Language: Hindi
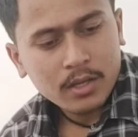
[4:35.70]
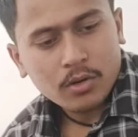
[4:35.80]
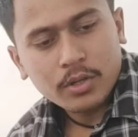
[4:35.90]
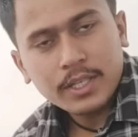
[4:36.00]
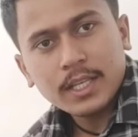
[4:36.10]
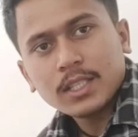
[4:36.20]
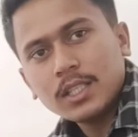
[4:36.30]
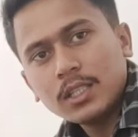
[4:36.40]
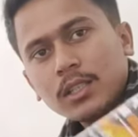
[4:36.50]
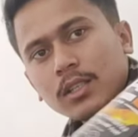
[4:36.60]
और ये
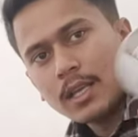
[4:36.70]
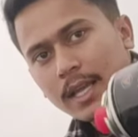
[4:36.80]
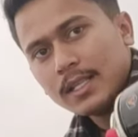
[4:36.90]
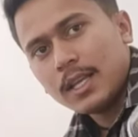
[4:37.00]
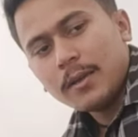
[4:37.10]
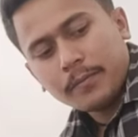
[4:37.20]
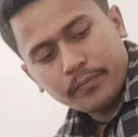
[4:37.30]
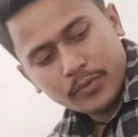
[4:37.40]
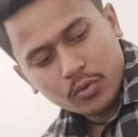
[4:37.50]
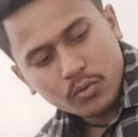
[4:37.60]
इसकी गैस है
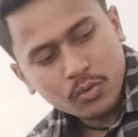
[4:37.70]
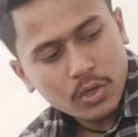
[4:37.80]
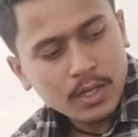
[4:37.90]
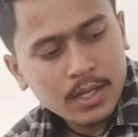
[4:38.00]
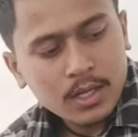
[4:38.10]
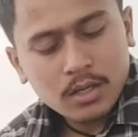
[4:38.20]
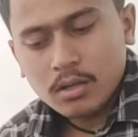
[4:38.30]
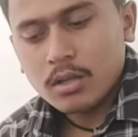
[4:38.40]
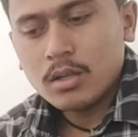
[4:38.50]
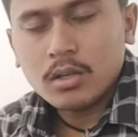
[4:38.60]
जो
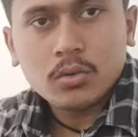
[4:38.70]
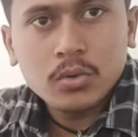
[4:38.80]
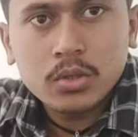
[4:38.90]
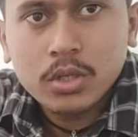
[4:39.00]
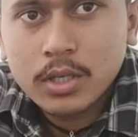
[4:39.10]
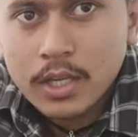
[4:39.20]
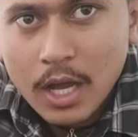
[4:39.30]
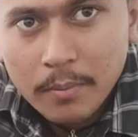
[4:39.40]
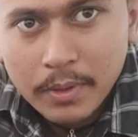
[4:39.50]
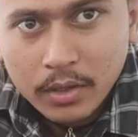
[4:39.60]
आ, कुछ
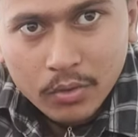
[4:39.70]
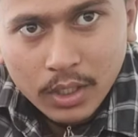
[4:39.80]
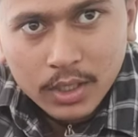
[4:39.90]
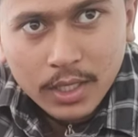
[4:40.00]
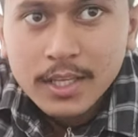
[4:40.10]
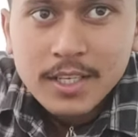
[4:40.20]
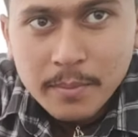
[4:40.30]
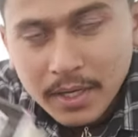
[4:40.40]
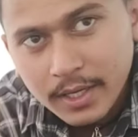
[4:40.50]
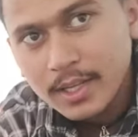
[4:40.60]
यहाँ पर को लगती है जब
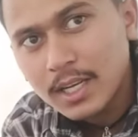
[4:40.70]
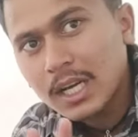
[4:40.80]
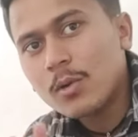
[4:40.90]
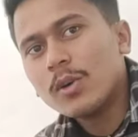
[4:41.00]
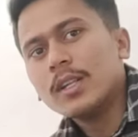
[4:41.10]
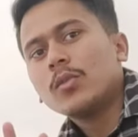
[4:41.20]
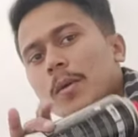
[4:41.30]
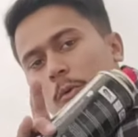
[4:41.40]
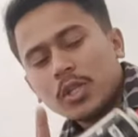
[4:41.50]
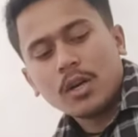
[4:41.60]
मैं लगाऊंगा तो
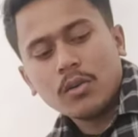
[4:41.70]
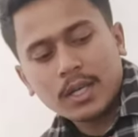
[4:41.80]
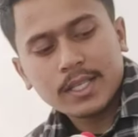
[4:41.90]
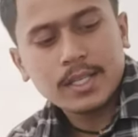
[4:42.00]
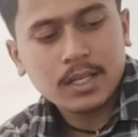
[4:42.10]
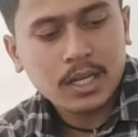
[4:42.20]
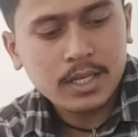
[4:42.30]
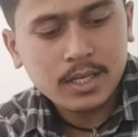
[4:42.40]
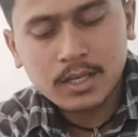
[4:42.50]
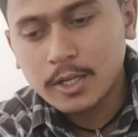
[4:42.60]
आपको दिखाऊंगा कैसे लगानी
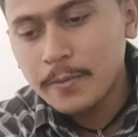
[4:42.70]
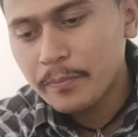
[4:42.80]
है करके